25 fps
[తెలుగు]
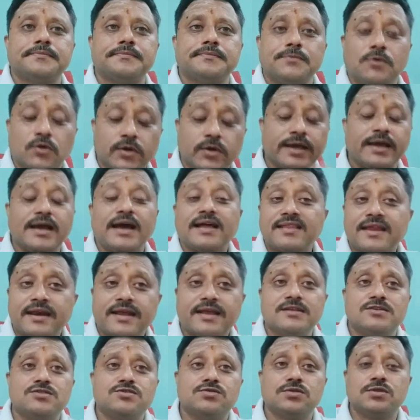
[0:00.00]
ఓకే అదర్
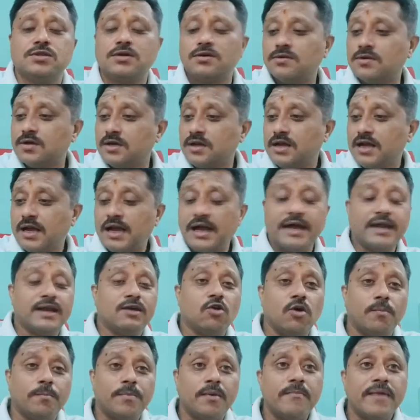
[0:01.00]
కేసు చూద్దాం ఆయన
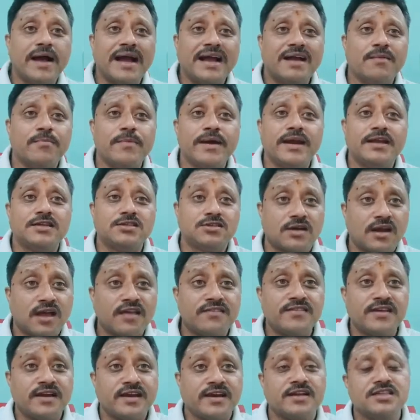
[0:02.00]
గొప్ప బ్యాంక్ మేనేజర్
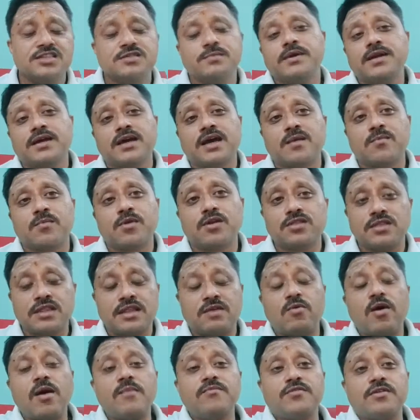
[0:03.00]
రాజశేఖరించి మనకు కనబడుతుంది
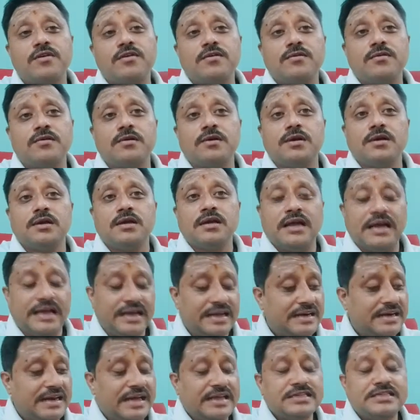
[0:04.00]
అవామ్స్లో
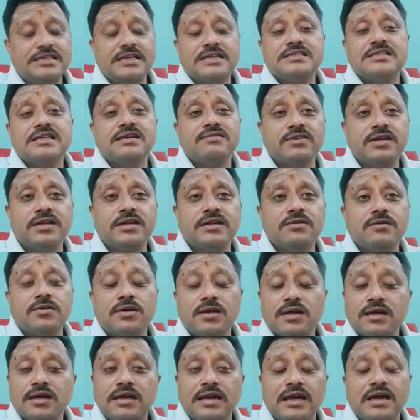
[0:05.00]
అండ్ ఆయన చేసేవన్నీ
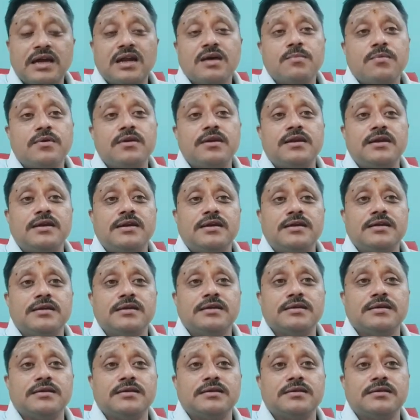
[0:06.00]
కూడా లంగడా పనులండి
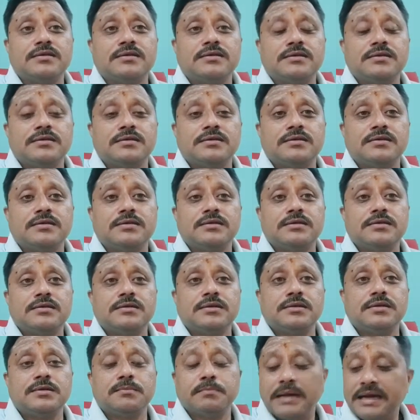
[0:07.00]

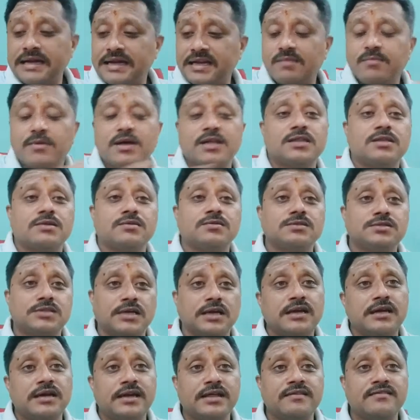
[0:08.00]
బయటికి మాత్రం
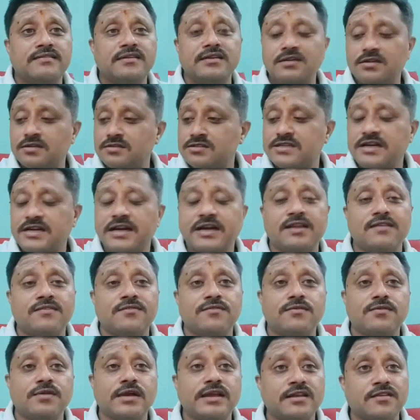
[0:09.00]
చాలా డీసెంట్ స్టేటస్
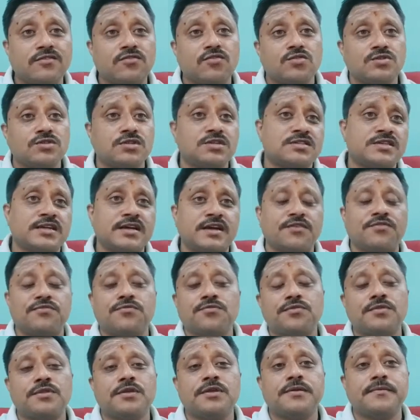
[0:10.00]
ఆయనకి సోషల్ స్టేటస్
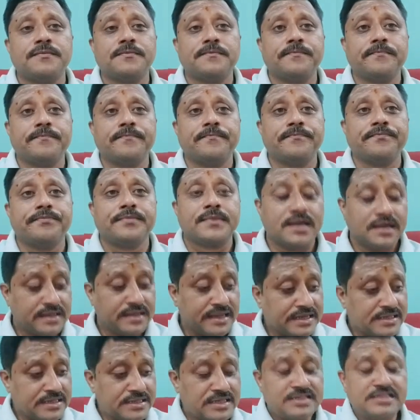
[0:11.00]
ఉంది అయితే
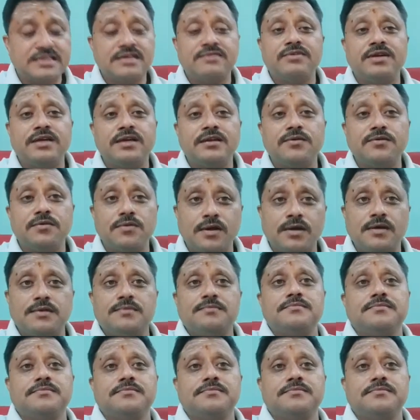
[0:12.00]
ఆయన చేసేవన్నీ కూడా